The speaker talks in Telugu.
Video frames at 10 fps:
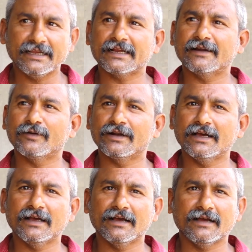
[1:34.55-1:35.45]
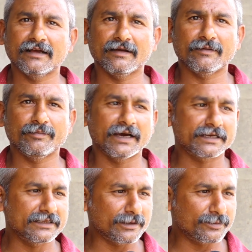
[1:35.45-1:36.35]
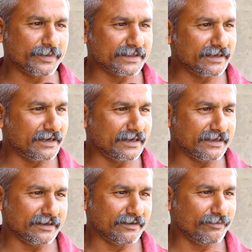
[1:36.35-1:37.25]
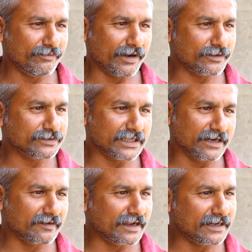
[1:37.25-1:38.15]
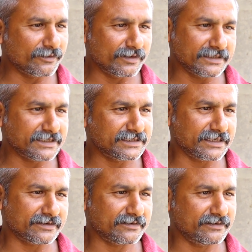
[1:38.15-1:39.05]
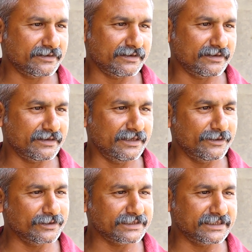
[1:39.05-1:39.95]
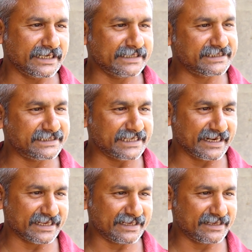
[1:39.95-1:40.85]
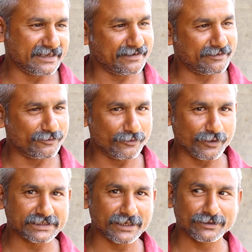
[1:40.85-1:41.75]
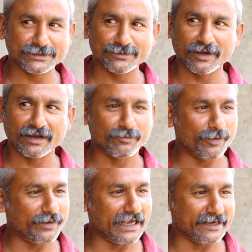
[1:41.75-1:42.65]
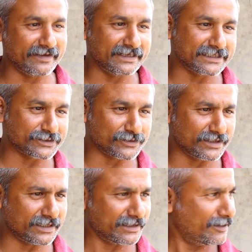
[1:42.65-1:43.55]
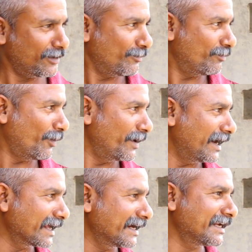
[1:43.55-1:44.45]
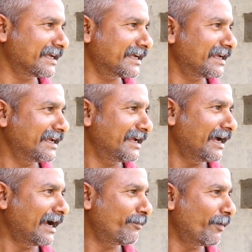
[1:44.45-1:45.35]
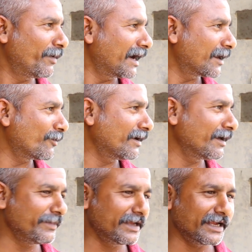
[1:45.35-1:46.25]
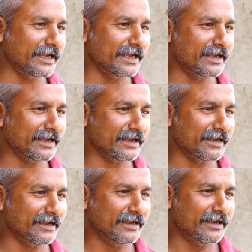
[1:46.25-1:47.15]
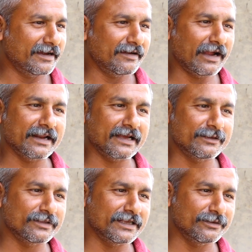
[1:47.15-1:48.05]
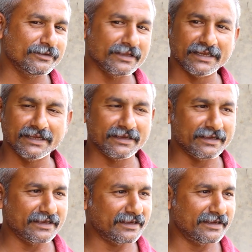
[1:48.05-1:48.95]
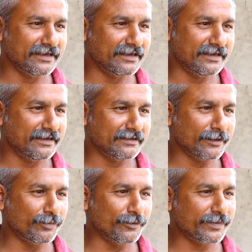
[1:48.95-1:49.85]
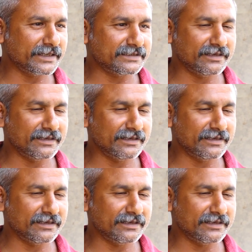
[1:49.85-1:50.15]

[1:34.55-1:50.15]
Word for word: ఇక్కడ ఉన్న పార్టీ తరపు పెద్దలు కానీ మాకు స్థలం రానియకుండా చేశారు ఈ రోజుకి ఛాన్స్ ఇచ్చాలి ఒకసారి వచ్చి మా మమ్మల్ని ఎంక్వైరీ చేసుకోండి మమ్మల్ని అడగండి మమ్మల్ని అడగకుండా మీరే వాళ్ళకి అది ఉంది ఇది ఉందని తప్పుడు ప్ర